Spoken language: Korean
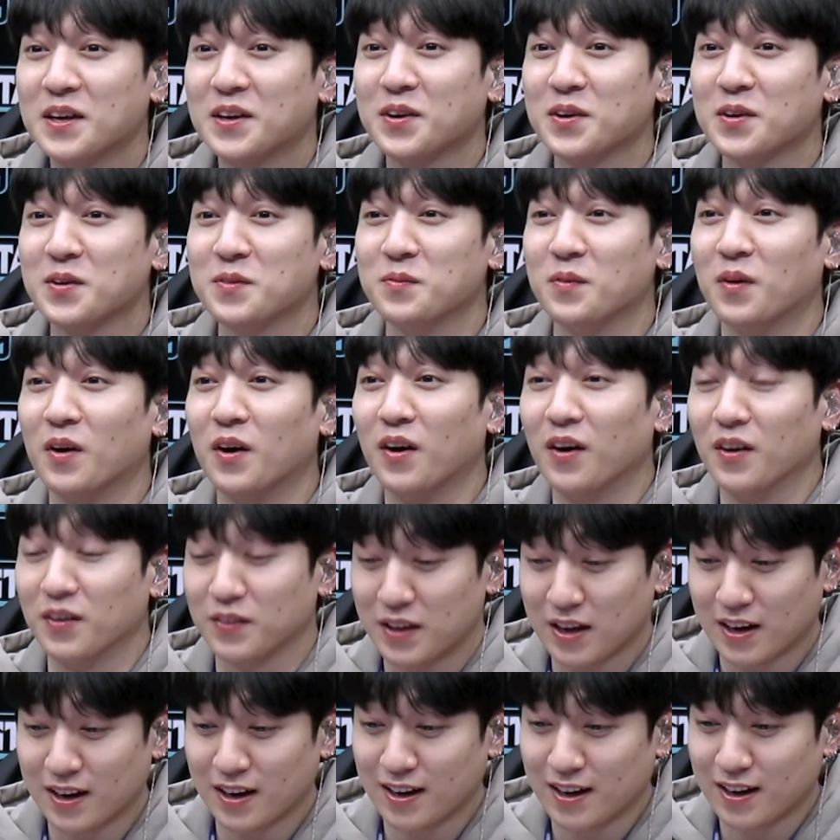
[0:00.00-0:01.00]
이거는 뭐
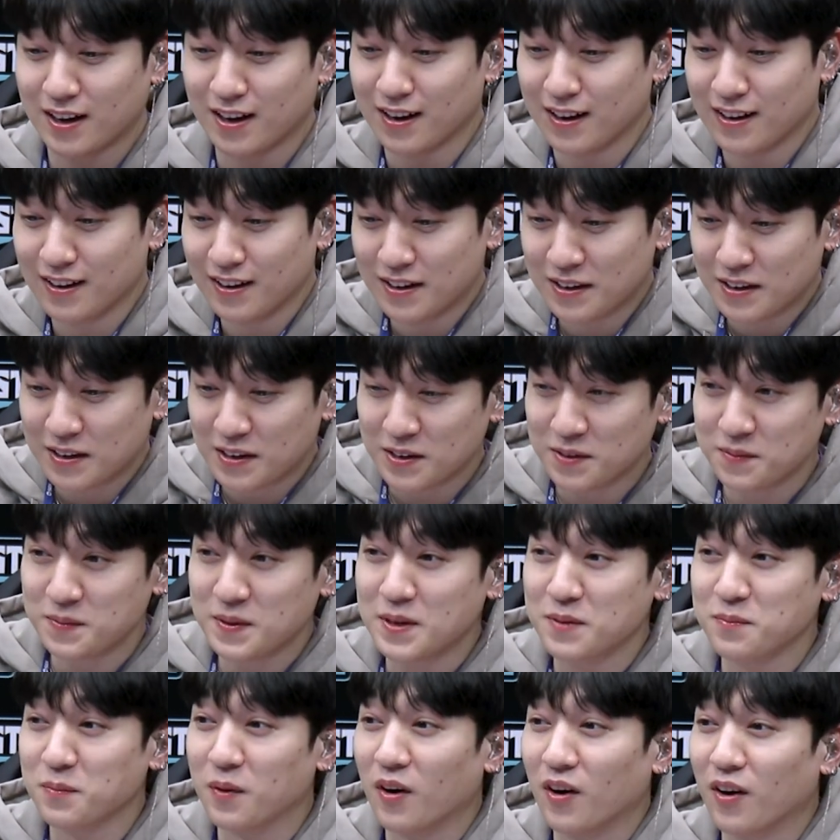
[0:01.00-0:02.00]
내가
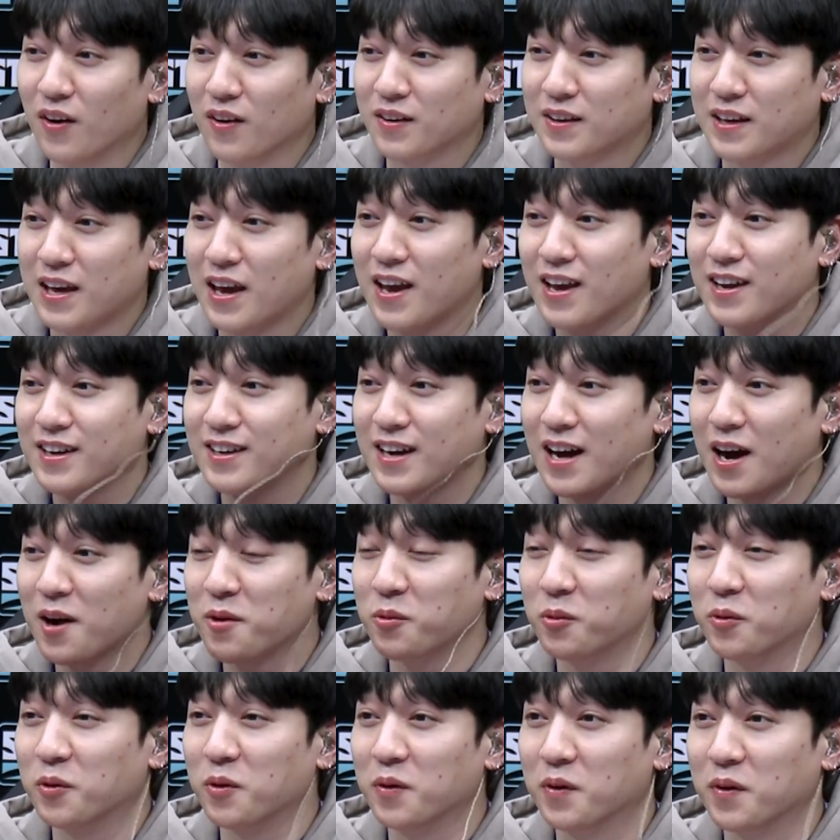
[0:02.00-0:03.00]
이미 뭐 계획을
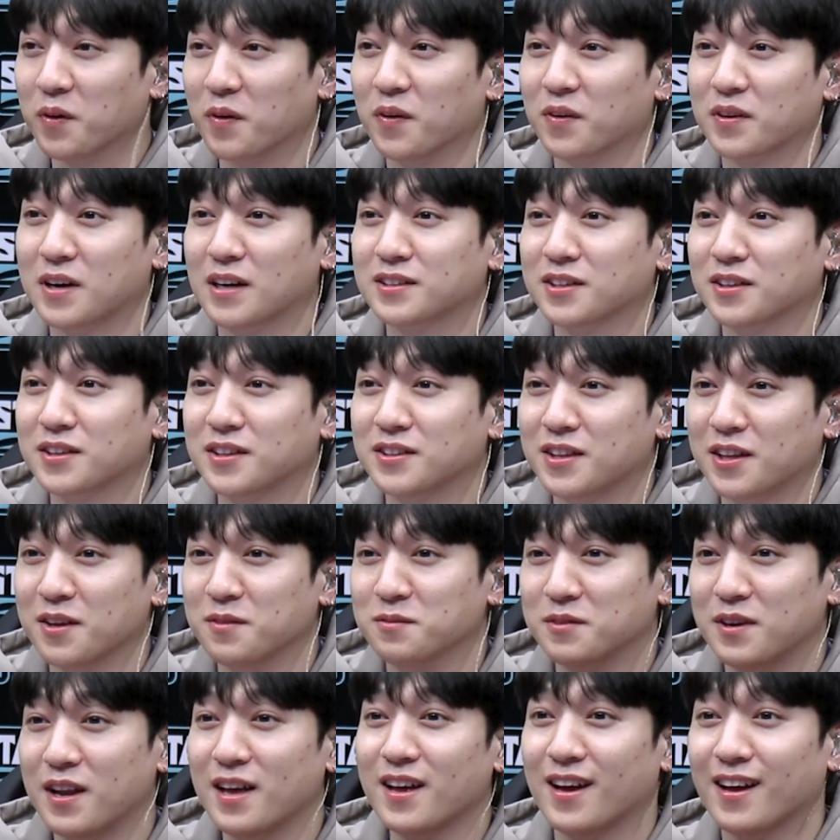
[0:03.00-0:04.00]
하고 어, 갔었기
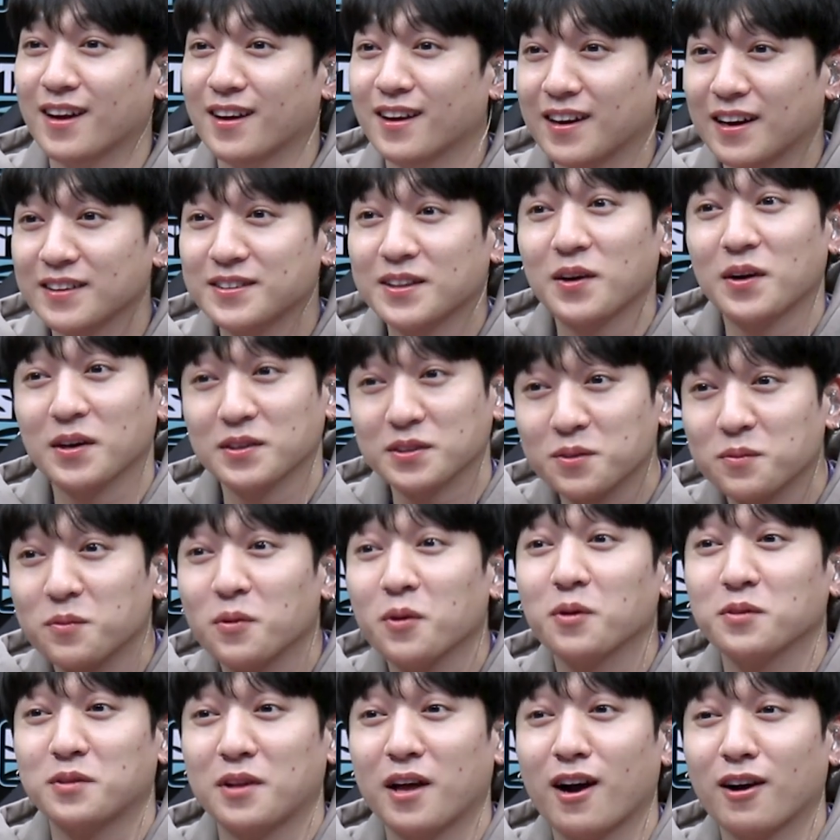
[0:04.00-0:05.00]
때문에 갔다 와서
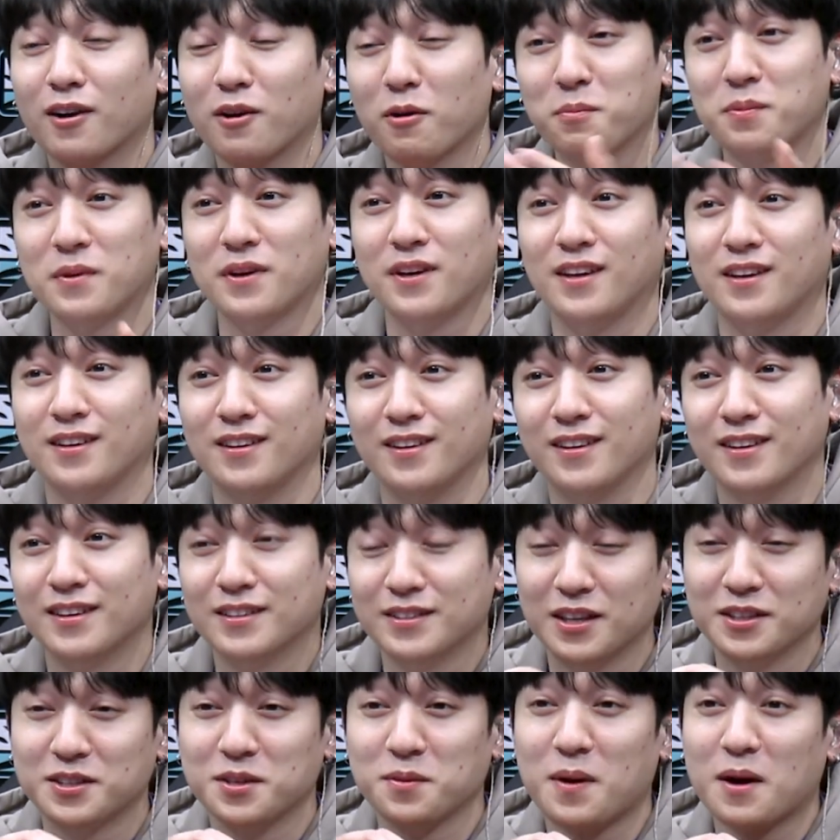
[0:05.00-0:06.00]
뭐 내가 커피
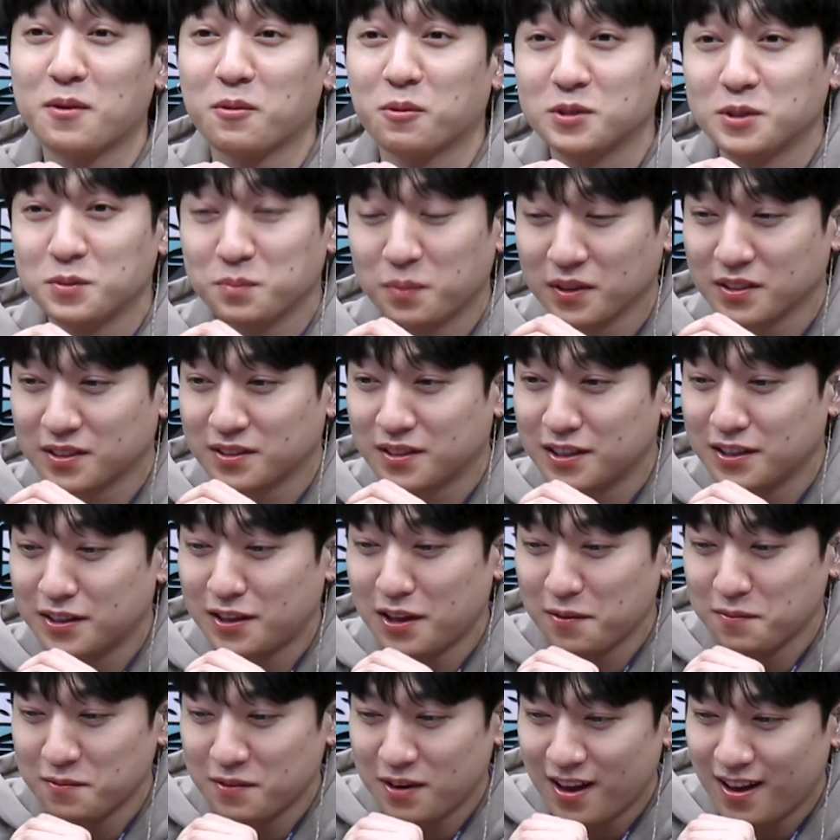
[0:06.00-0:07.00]
대접하고 싶었기
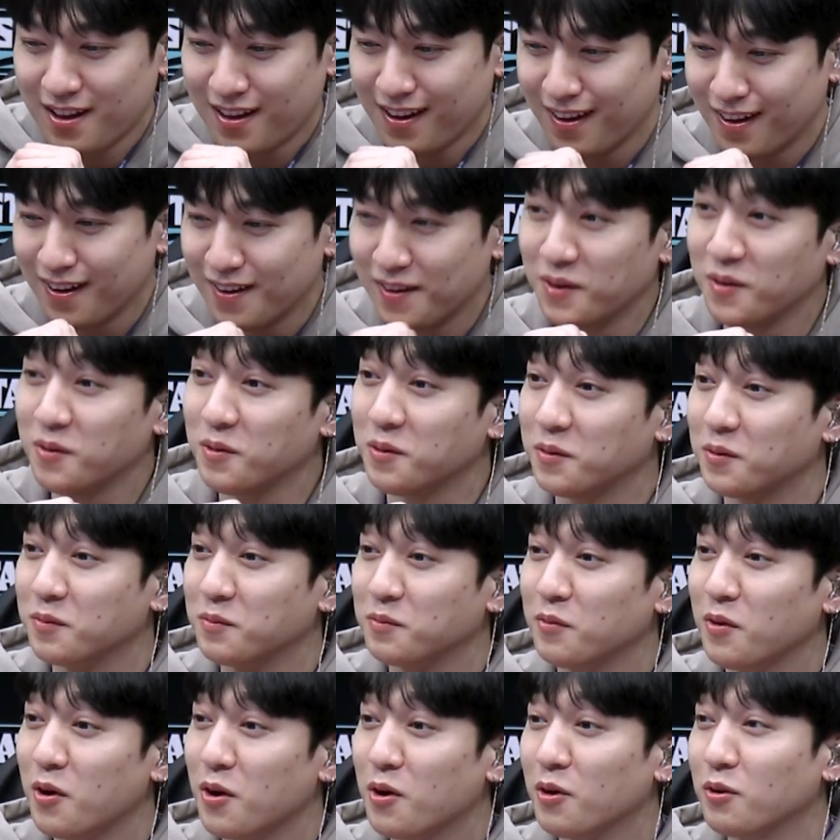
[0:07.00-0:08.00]
때문에 어
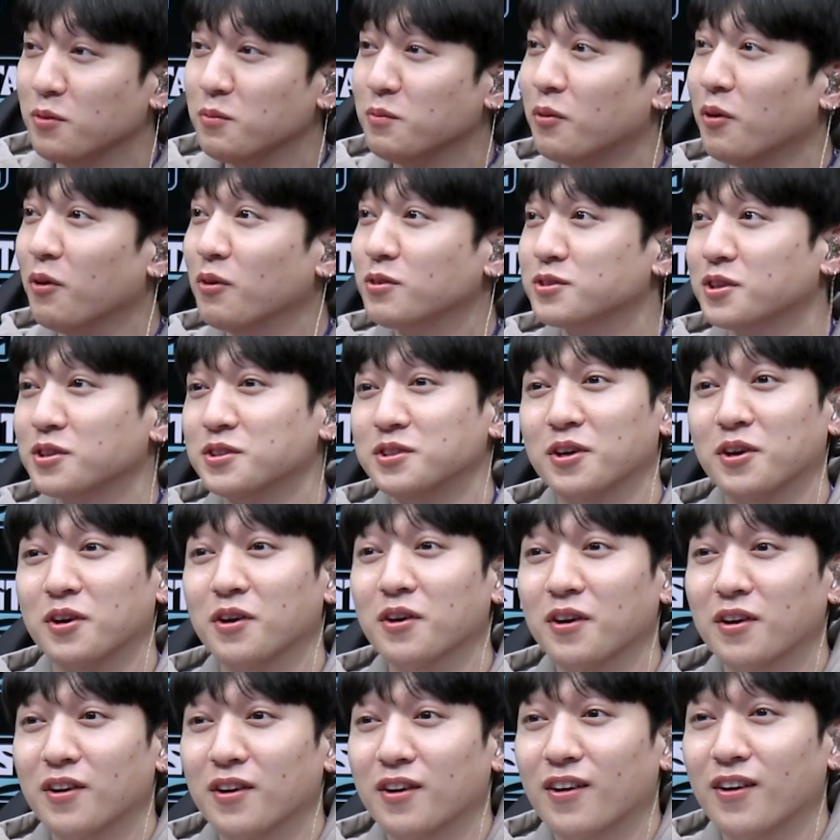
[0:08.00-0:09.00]
뭐 이거는 뭐
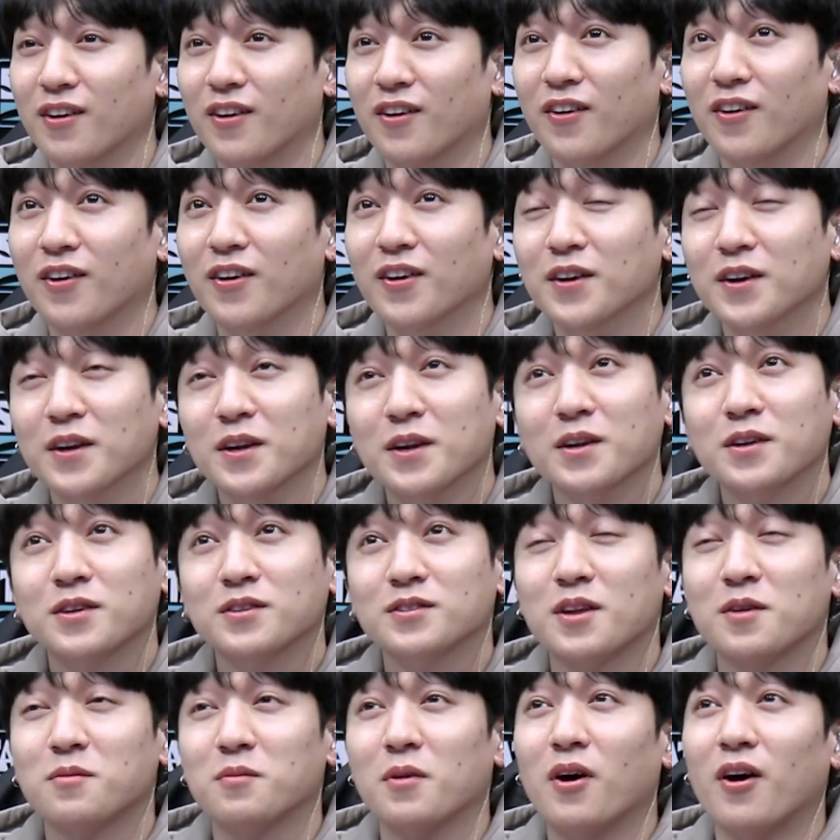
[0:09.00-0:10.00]
전혀 어
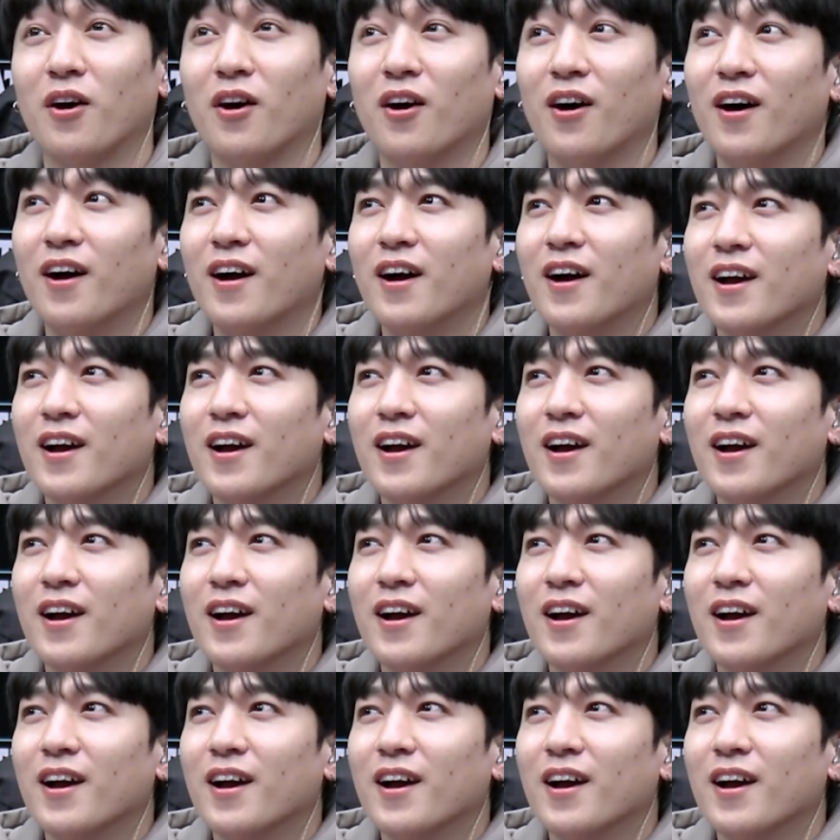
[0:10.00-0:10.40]
근데 뭐